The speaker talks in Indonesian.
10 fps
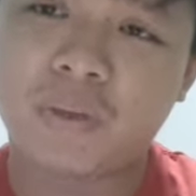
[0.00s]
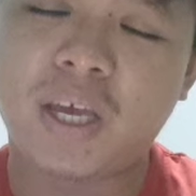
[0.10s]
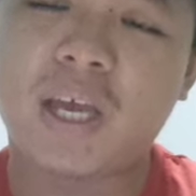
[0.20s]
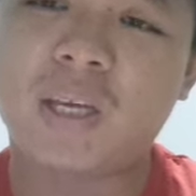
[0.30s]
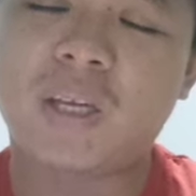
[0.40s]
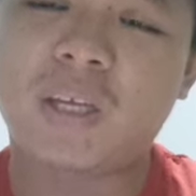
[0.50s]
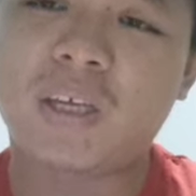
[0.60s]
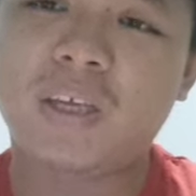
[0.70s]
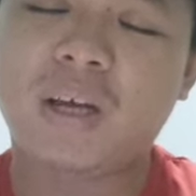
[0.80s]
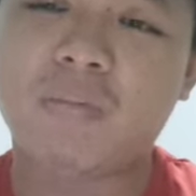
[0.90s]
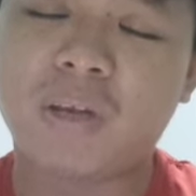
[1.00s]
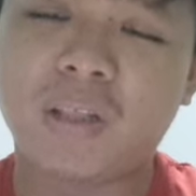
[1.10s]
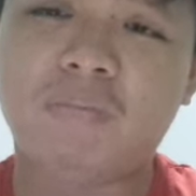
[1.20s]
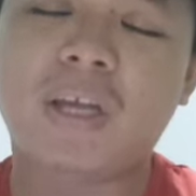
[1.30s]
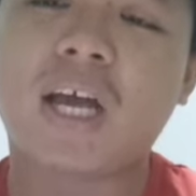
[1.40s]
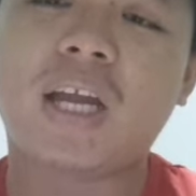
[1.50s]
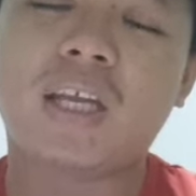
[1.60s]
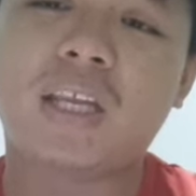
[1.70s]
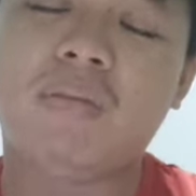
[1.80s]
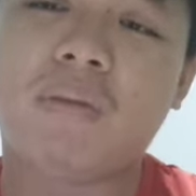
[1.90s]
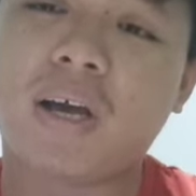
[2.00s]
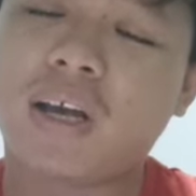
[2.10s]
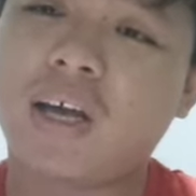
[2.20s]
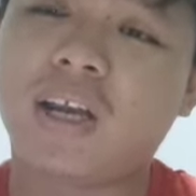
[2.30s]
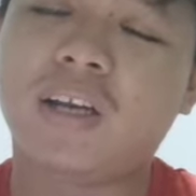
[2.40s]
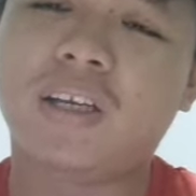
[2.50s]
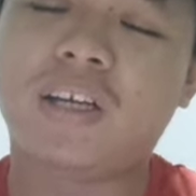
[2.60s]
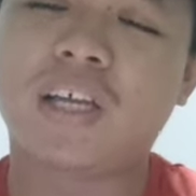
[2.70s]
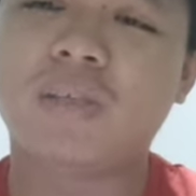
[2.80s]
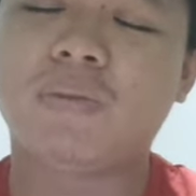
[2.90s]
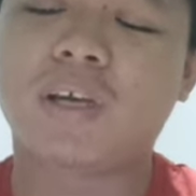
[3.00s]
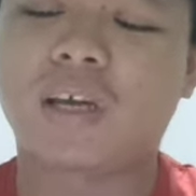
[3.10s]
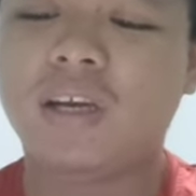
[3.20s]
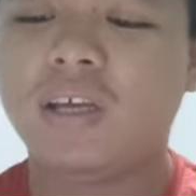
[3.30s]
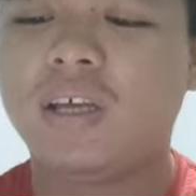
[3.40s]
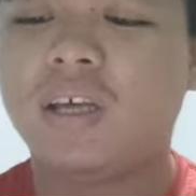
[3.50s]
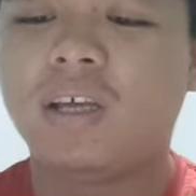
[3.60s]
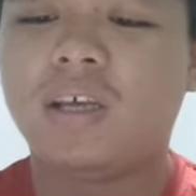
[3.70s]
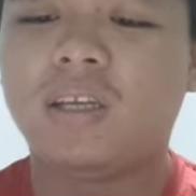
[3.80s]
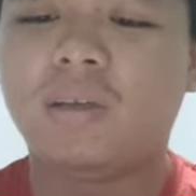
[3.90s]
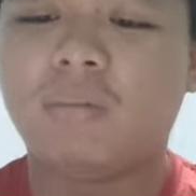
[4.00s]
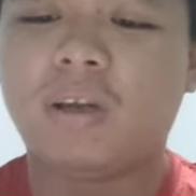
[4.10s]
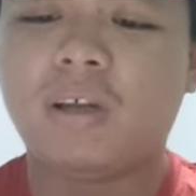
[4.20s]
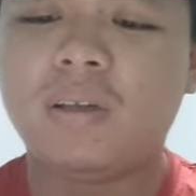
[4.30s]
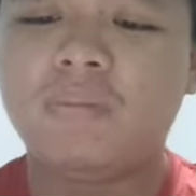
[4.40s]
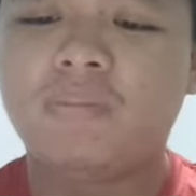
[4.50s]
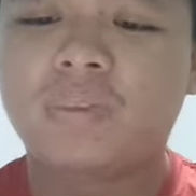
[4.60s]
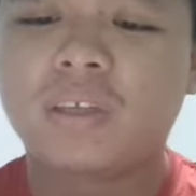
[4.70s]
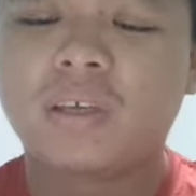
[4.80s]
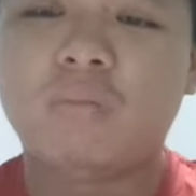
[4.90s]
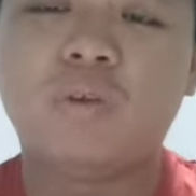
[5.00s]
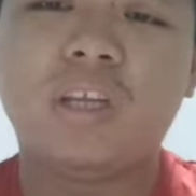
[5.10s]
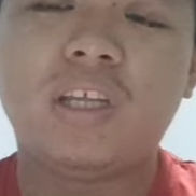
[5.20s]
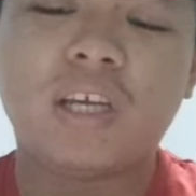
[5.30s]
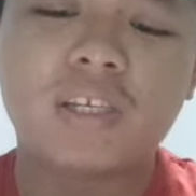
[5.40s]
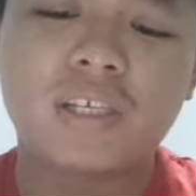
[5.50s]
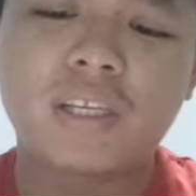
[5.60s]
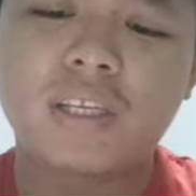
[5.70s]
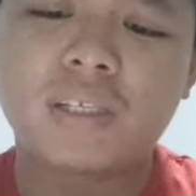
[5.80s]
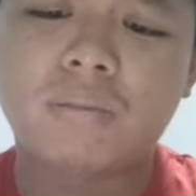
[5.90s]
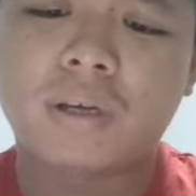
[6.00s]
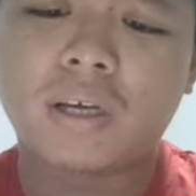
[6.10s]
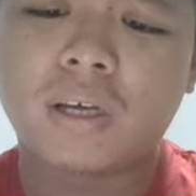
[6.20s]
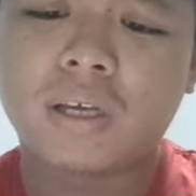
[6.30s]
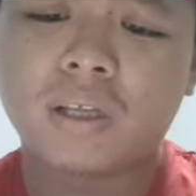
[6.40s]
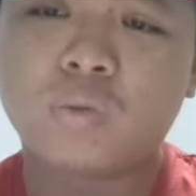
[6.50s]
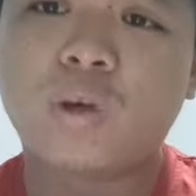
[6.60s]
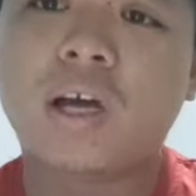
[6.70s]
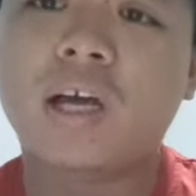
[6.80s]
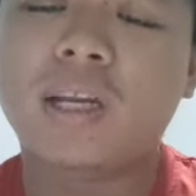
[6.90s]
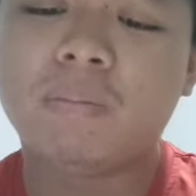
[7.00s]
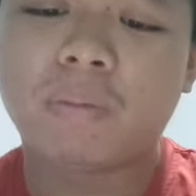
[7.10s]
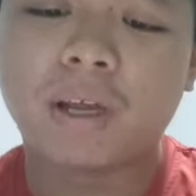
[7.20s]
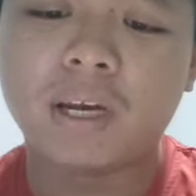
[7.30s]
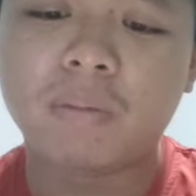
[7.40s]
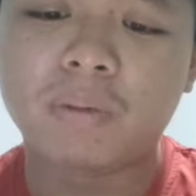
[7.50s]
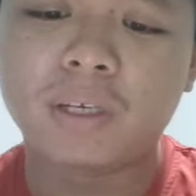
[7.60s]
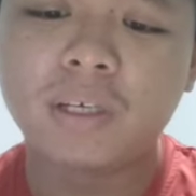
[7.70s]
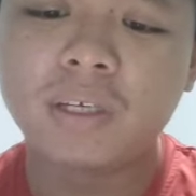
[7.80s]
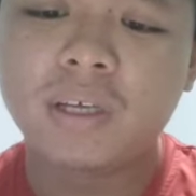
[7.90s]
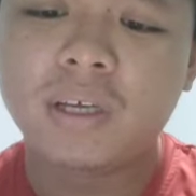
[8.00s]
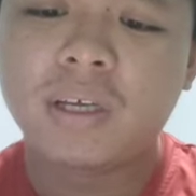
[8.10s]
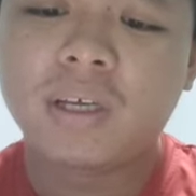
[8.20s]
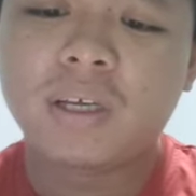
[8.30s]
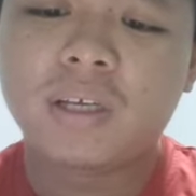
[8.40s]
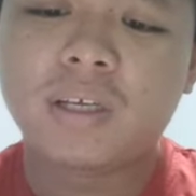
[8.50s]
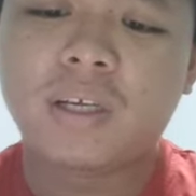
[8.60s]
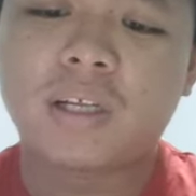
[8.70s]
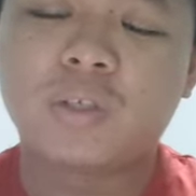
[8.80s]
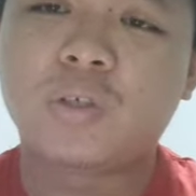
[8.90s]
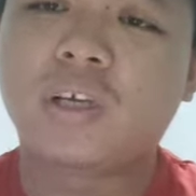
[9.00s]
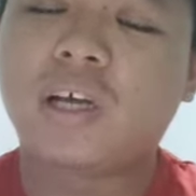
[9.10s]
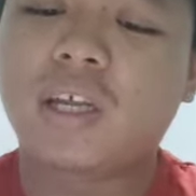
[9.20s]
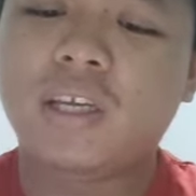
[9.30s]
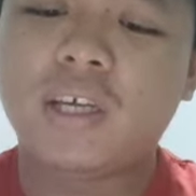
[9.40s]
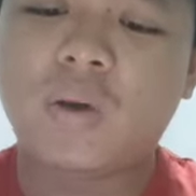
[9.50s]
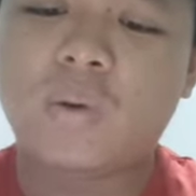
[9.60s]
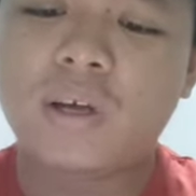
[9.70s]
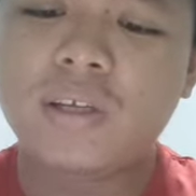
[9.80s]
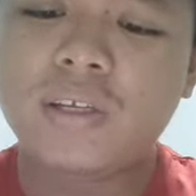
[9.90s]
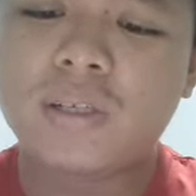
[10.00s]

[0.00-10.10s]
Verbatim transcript: PN ini, kabinet bayangan ini bakal dirasmikan di mana Muhyiddin Yasin sebagai Ketua Ahli Parlimen, dan juga Hadi Awang